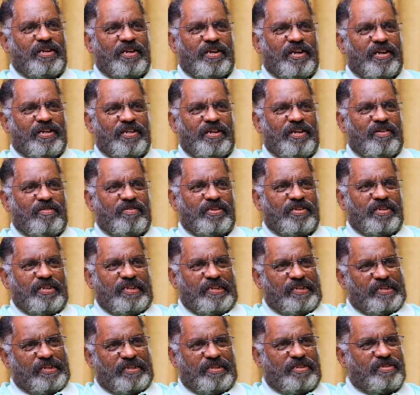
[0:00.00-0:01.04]
எனக்கு கேட்டால் வந்து
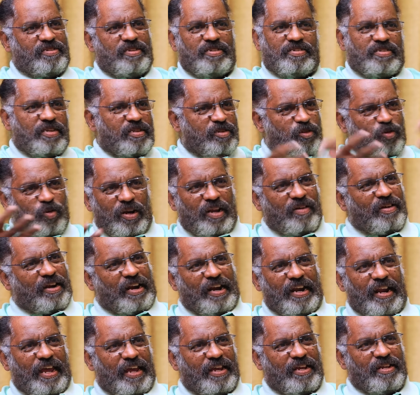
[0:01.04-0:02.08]
சிஸ்டத்துக்குள்ளே
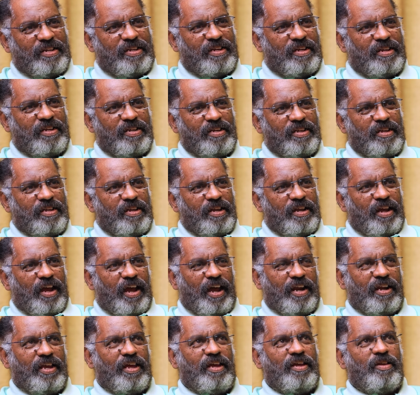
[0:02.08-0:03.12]
வரல
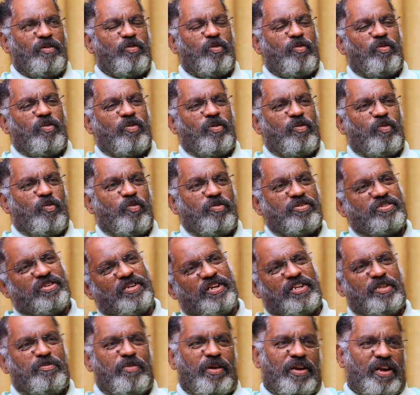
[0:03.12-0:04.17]
ஆனால்
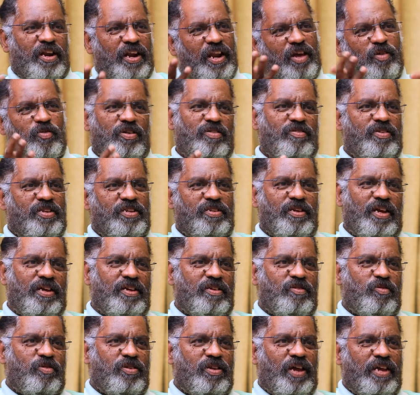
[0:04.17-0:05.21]
உச்சநீதிமன்றம்லாம் கூட வந்து
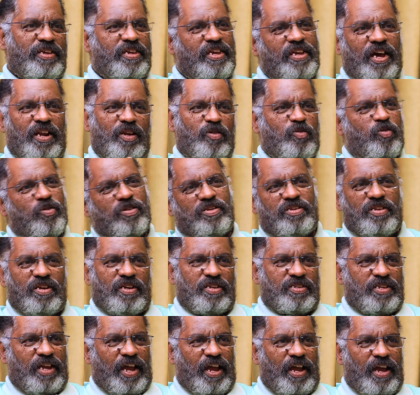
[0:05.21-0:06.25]
ஒரு அங்கீகாரம்
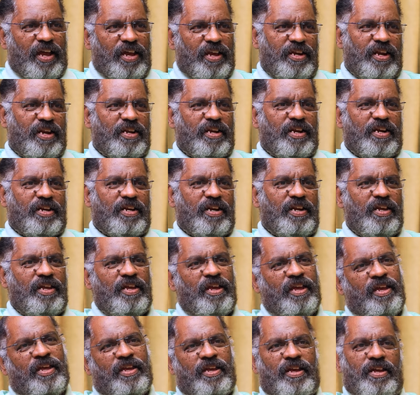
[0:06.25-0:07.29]
கொடுத்துருக்கு தான் என்னென்னு கேட்டால்
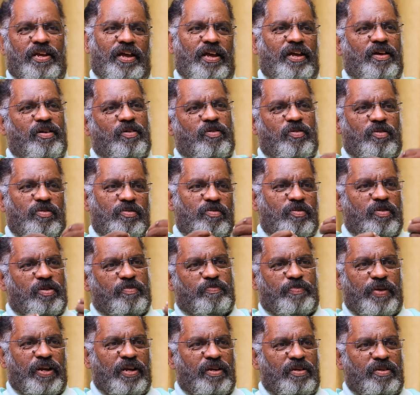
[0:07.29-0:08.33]
ஒரு
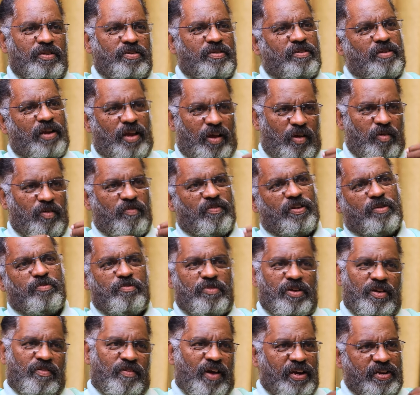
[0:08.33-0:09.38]
பெண் அவங்க
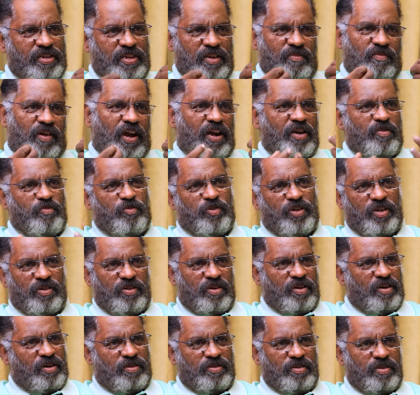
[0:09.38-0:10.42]
விரும்பின வாழ்க்கையை வாழ
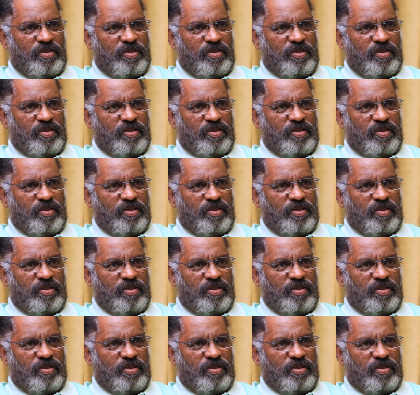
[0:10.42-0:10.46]
முடியும்